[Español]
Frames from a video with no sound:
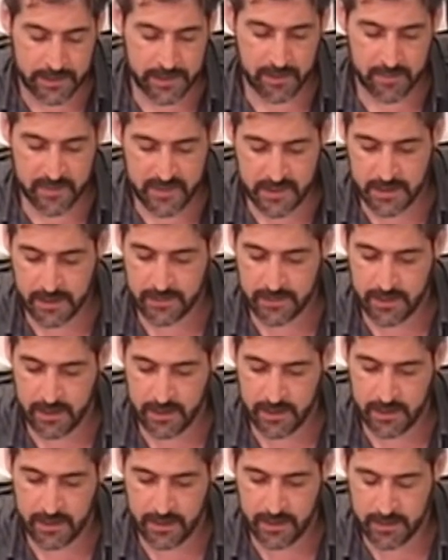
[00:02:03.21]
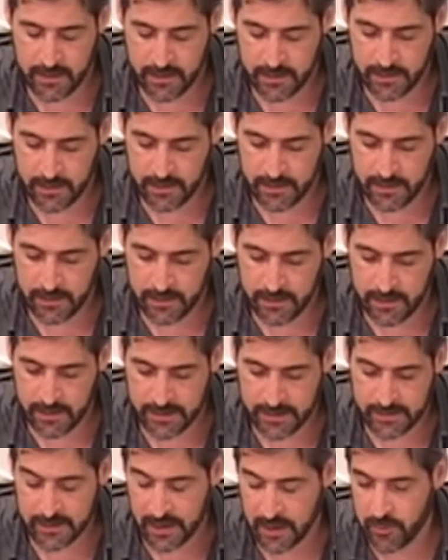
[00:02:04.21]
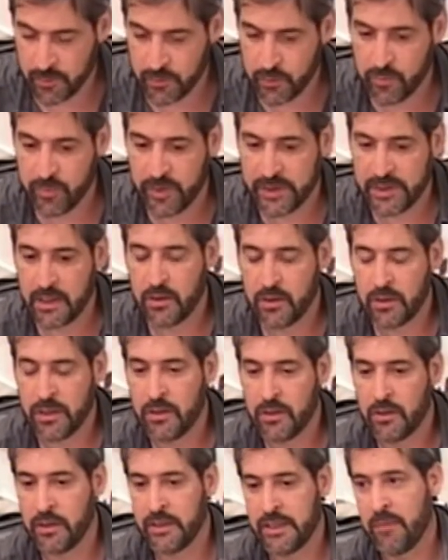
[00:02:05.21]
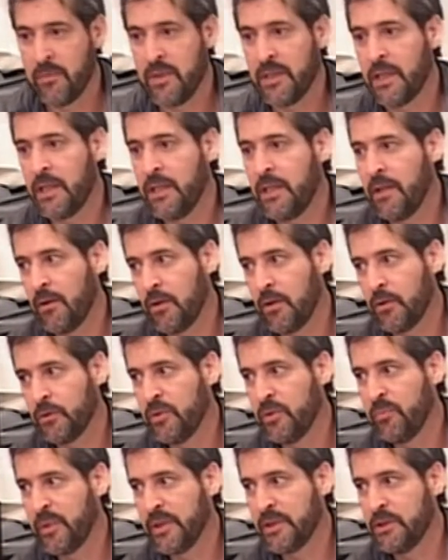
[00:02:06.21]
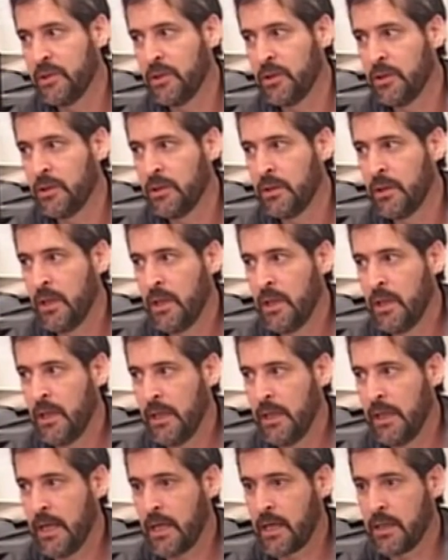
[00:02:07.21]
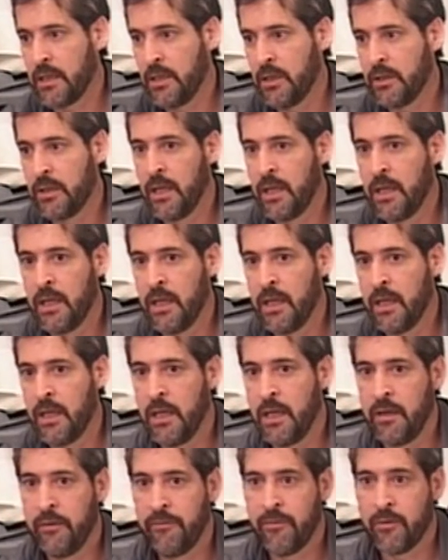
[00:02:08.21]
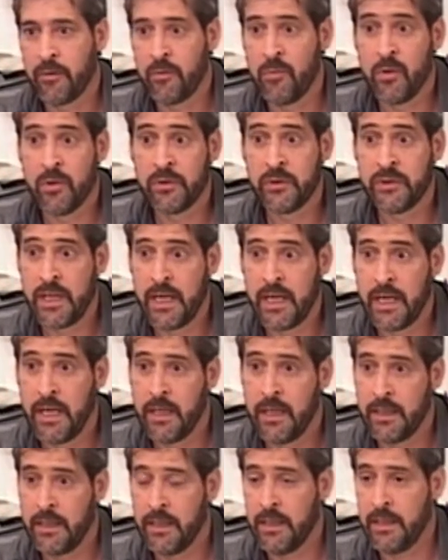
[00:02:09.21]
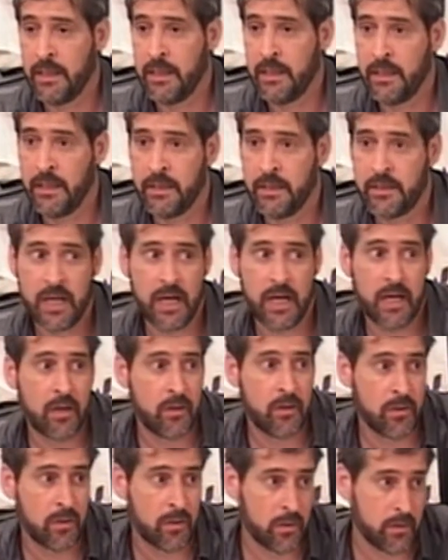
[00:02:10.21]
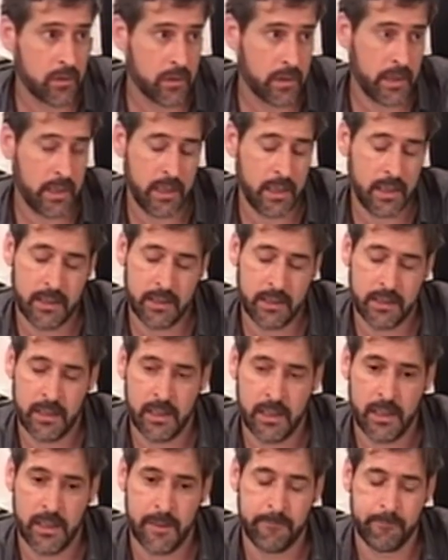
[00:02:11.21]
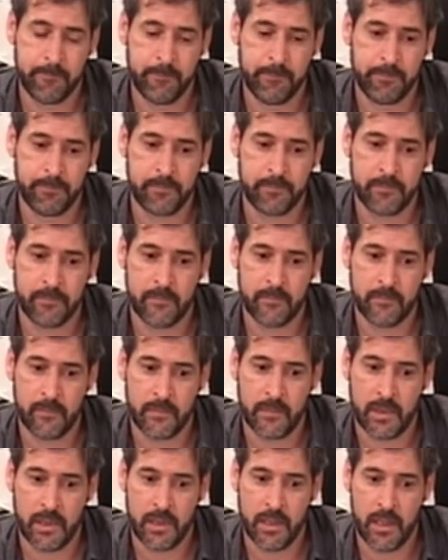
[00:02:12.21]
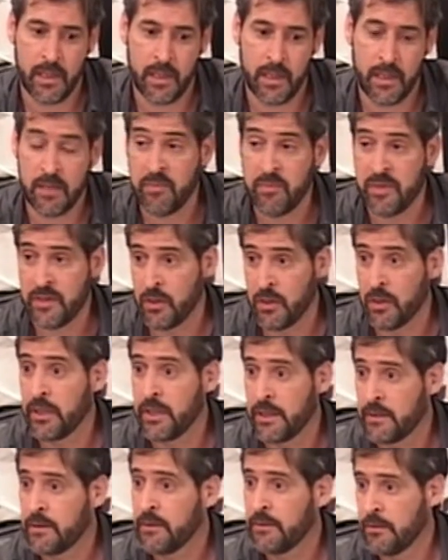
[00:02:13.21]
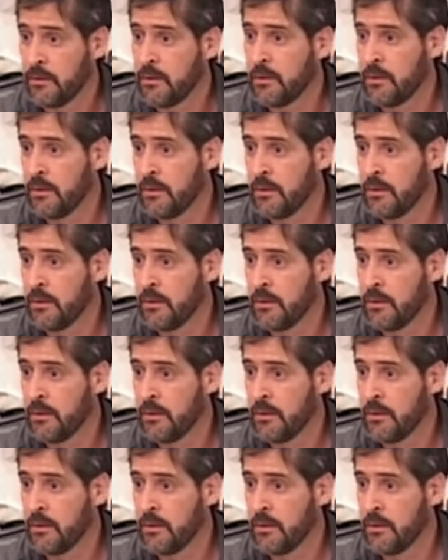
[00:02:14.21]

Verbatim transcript: tantas visitas al, al extremo sur patagónico, y también tenía bajo su inspección las regiones de Formosa, eh, Chaco este, mm, eh, y Misiones,